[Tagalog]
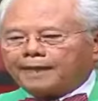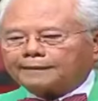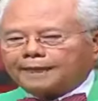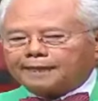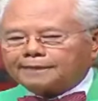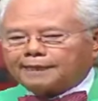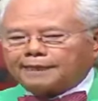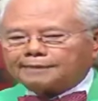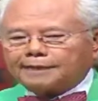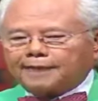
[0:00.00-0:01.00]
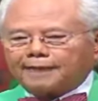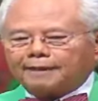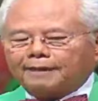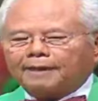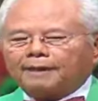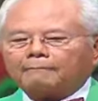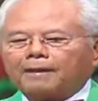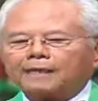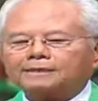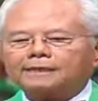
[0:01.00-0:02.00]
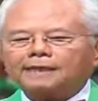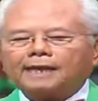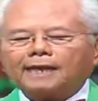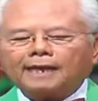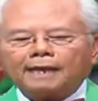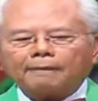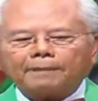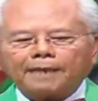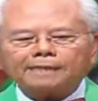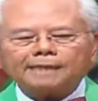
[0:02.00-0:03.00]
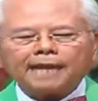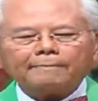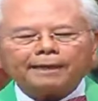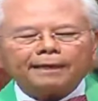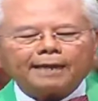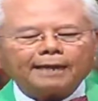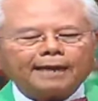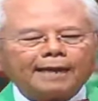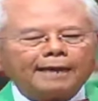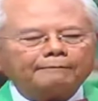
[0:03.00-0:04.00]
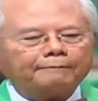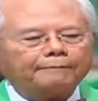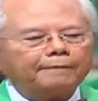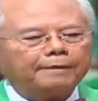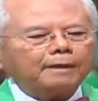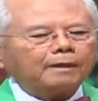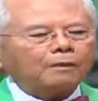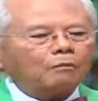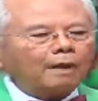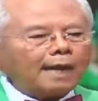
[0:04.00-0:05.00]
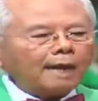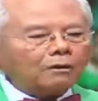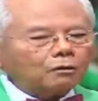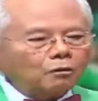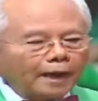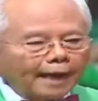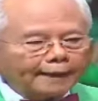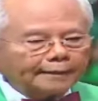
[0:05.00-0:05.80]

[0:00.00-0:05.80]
kasiyasya. Pag, sinang, pag sinabing ganap, walang kulang.